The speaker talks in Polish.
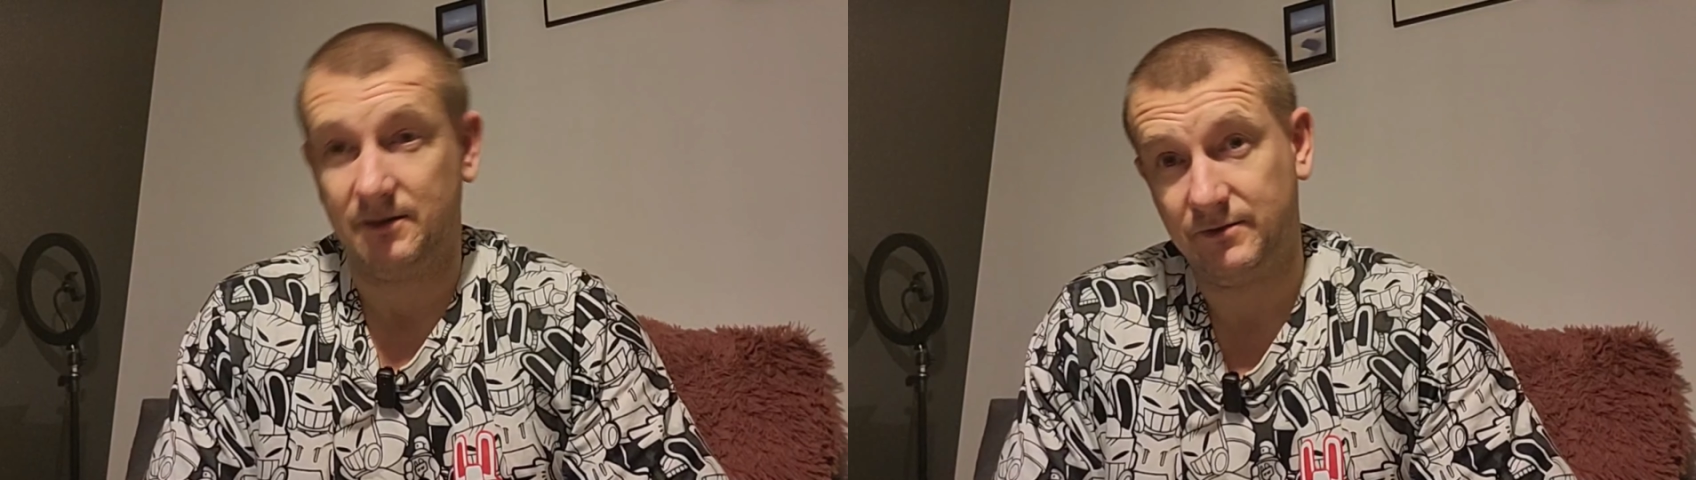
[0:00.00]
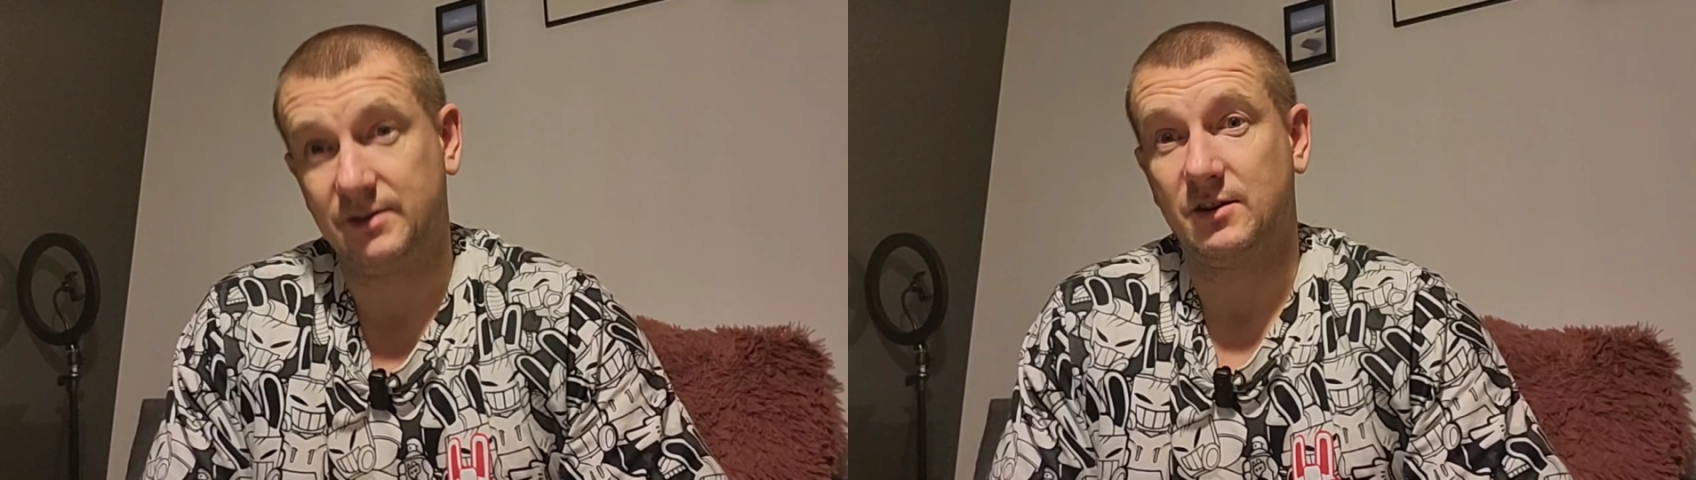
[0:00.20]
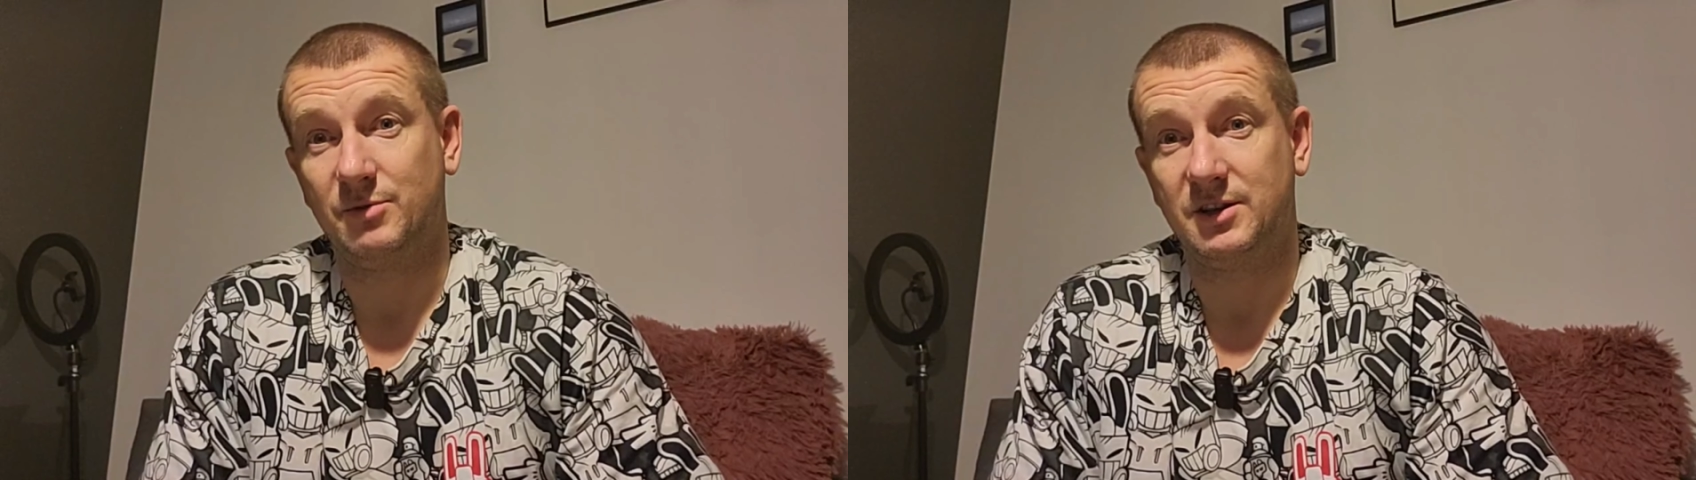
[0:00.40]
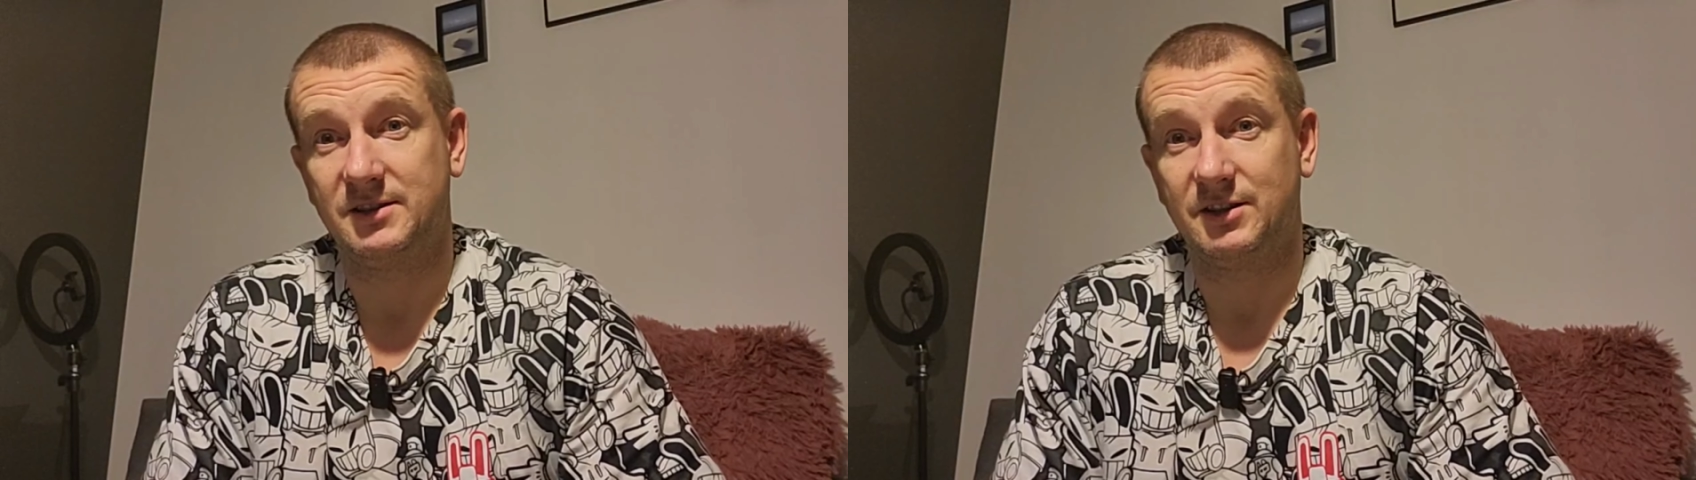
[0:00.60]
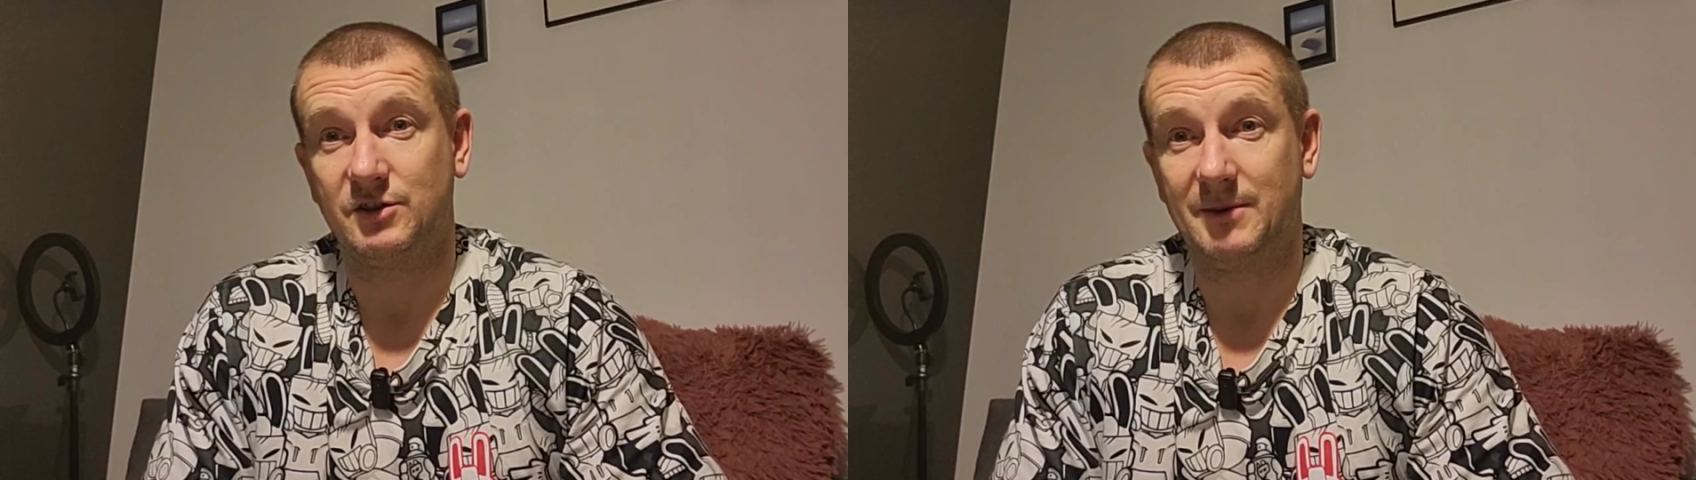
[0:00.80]
wszystko by się
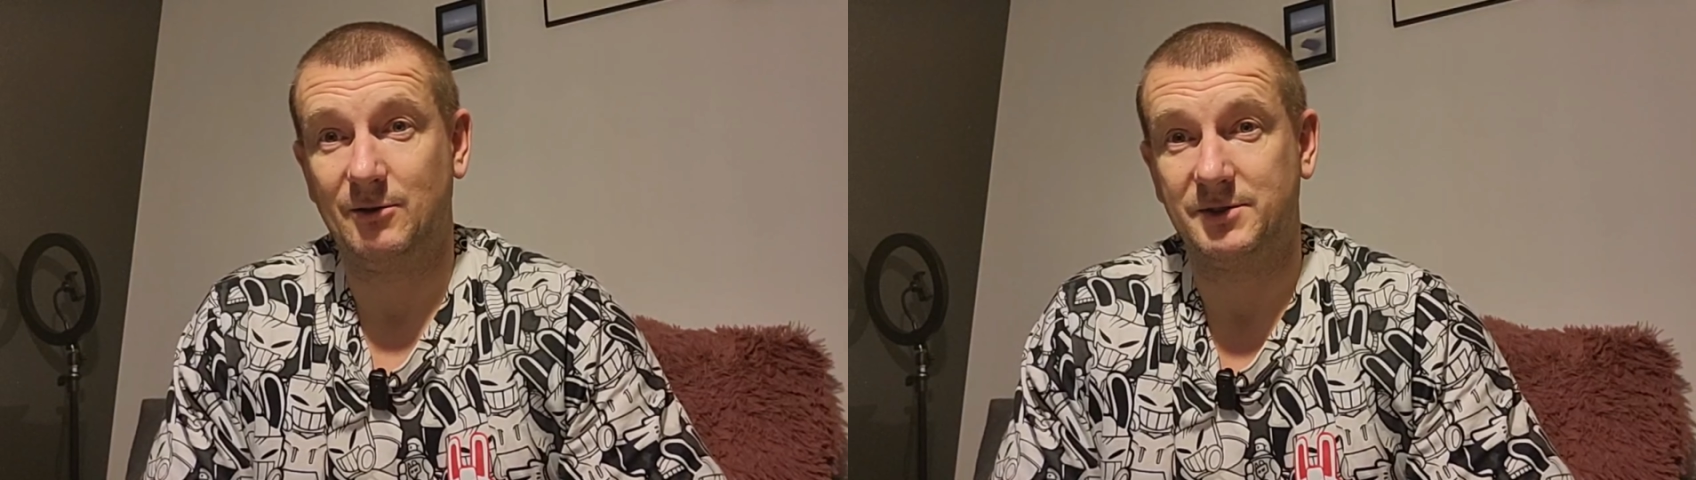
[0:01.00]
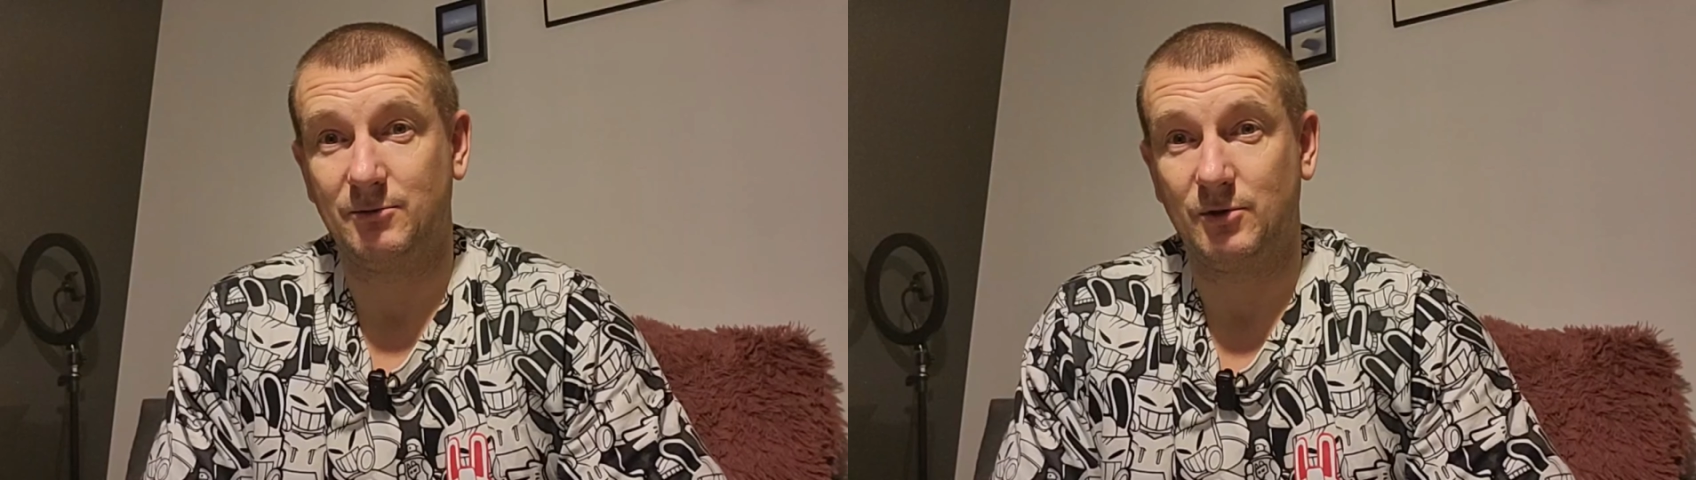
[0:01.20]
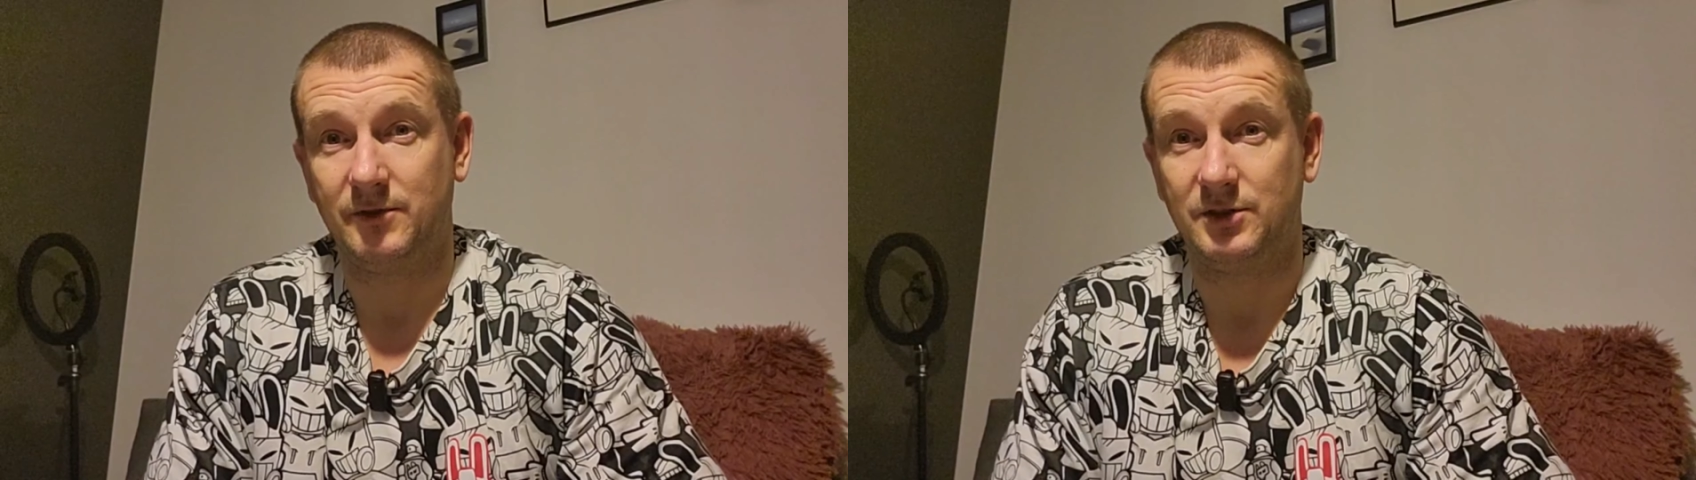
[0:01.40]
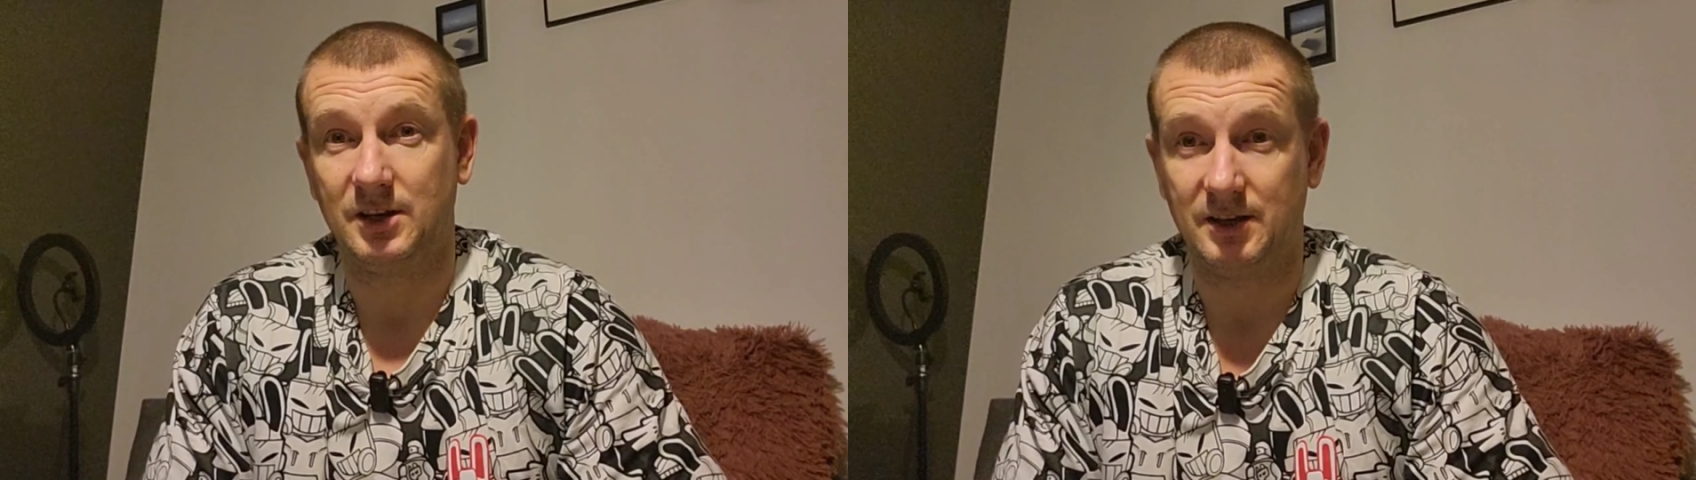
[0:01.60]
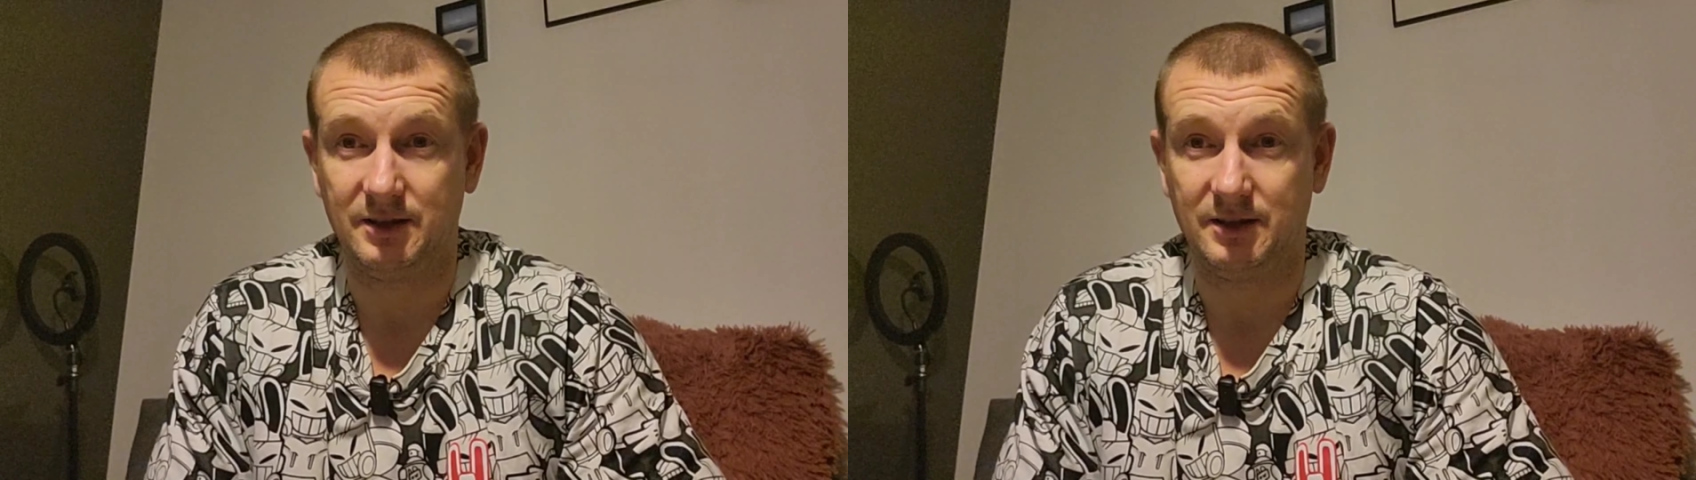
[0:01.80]
zatrzymało całkowicie.